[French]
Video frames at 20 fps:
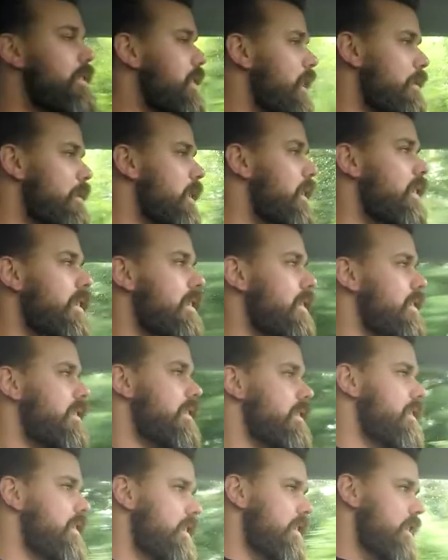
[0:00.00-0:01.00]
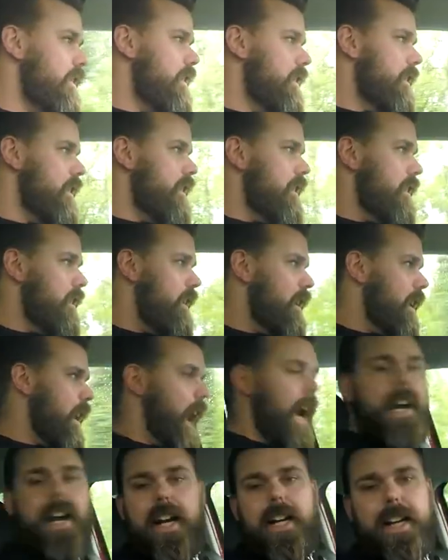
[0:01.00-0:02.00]
vraiment
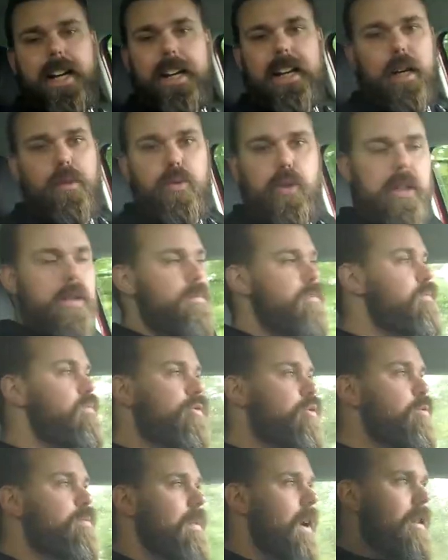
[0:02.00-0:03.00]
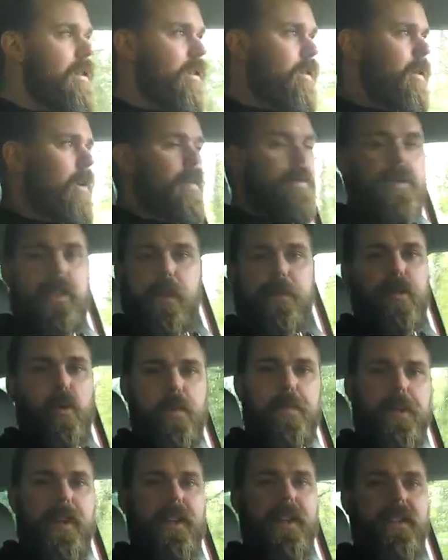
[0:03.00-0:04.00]
euh, à quelqu'un qui a besoin d'une bagnole comme ça pour
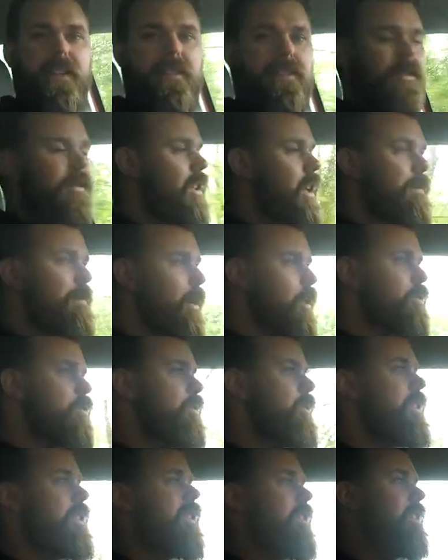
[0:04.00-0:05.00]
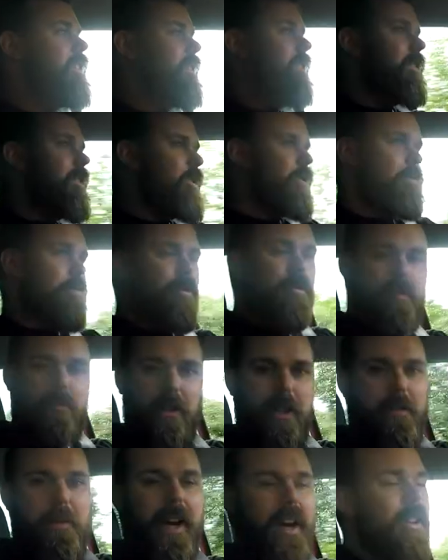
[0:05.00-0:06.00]
pièce. Il n'y a pas de souci. Je,
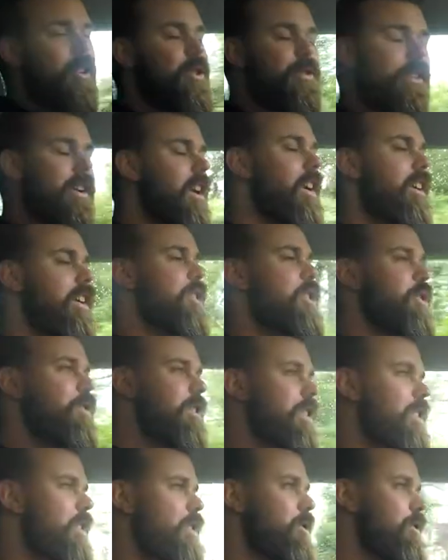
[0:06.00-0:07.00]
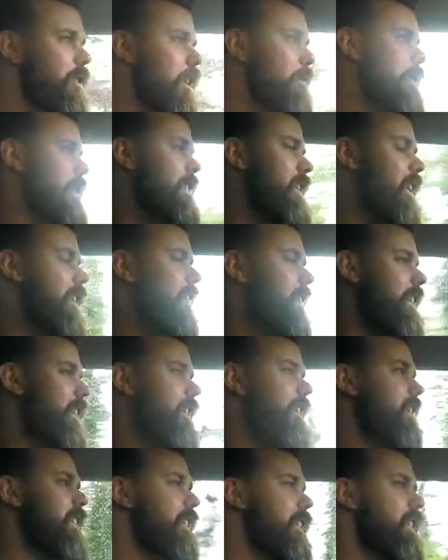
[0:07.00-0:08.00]
me démerde. Je vais la, je vais, je vais la bazarder.
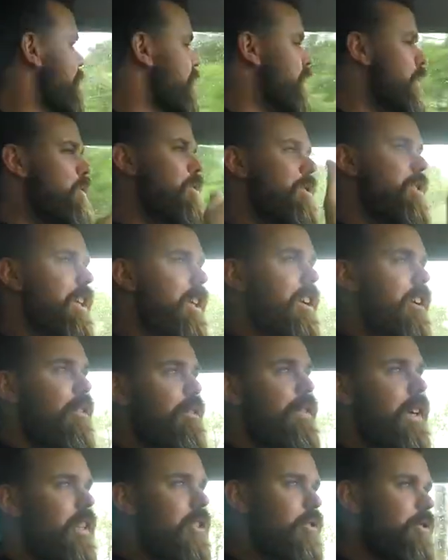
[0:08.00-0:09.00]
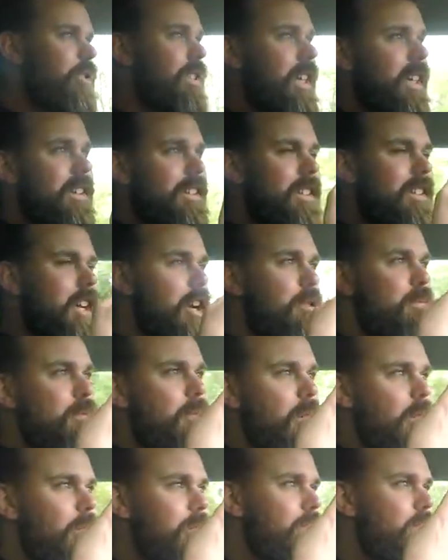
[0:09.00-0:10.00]
Mais je sais qu'en fait, je serais
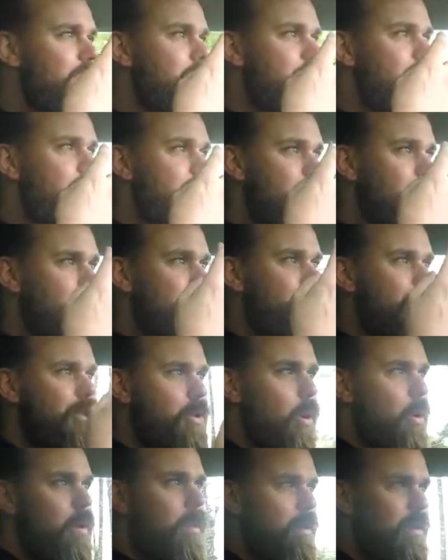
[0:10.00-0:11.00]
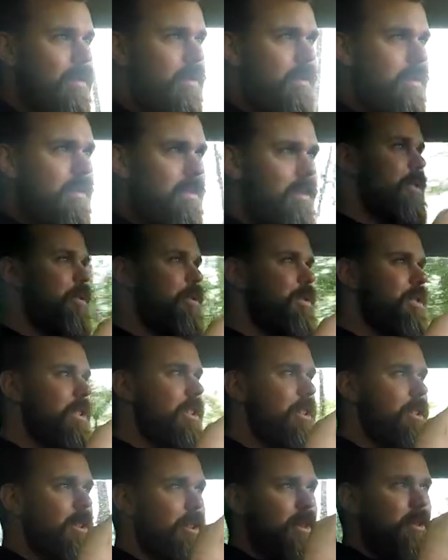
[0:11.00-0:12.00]
tellement con
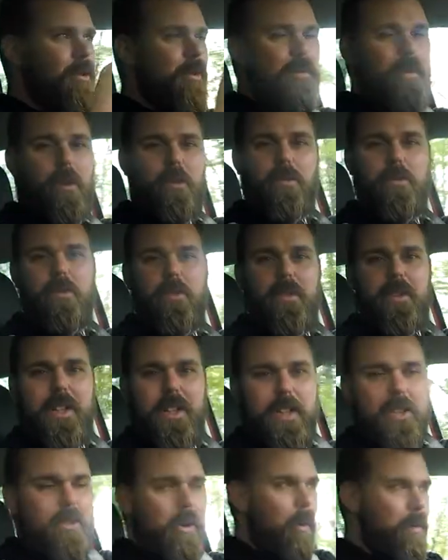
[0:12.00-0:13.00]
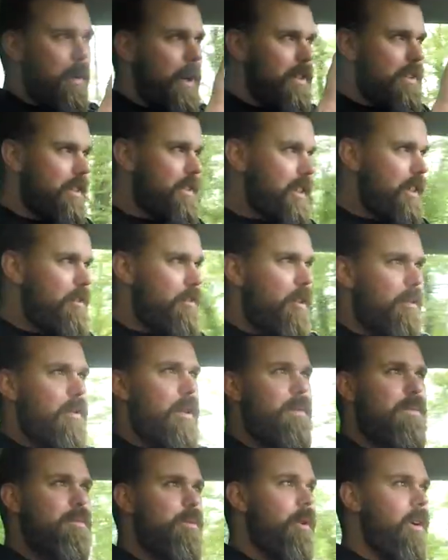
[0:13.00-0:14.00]
si une opportunité se représentait devant
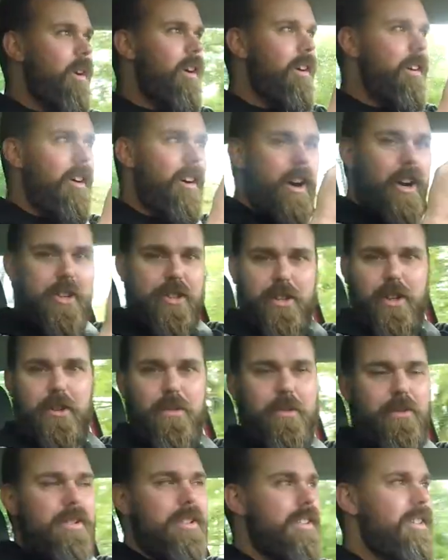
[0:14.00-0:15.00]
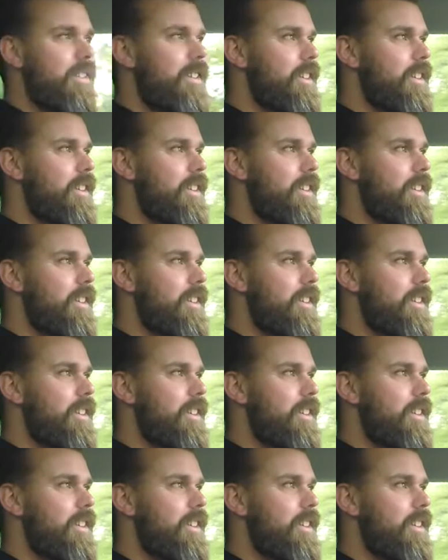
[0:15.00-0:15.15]
moi pour en racheter une,